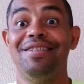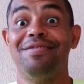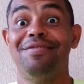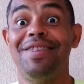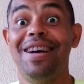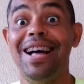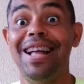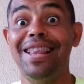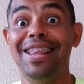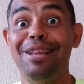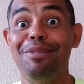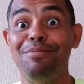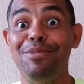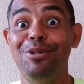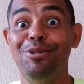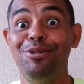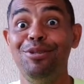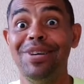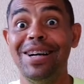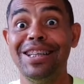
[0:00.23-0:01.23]
Fala,
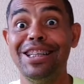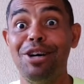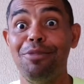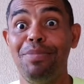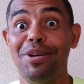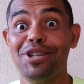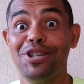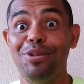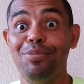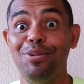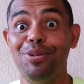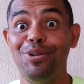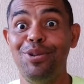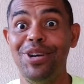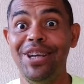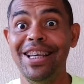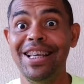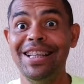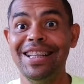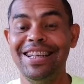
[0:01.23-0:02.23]
amigo do canal Paixão por
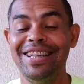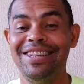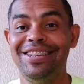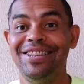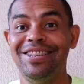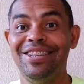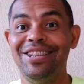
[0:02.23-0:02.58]
Corrida.